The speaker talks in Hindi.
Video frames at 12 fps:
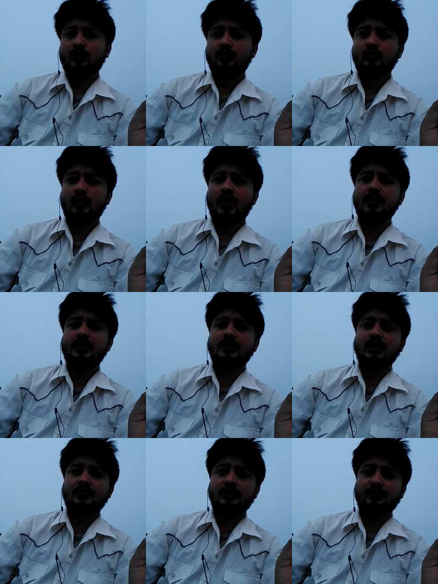जो अन्य
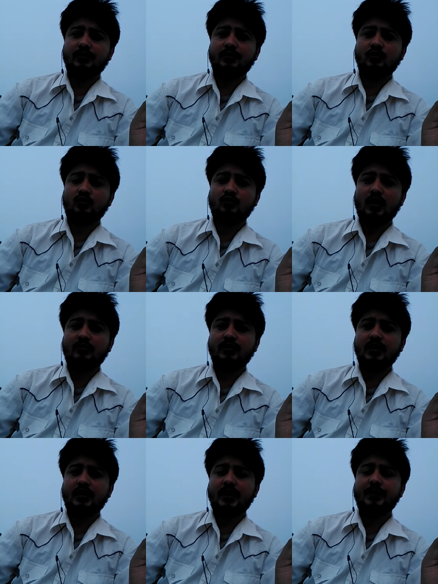शिक्षा संबंधी जो सुझाव
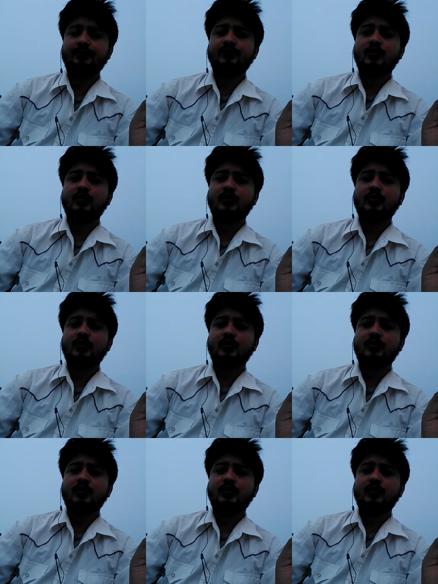दिए गए हैं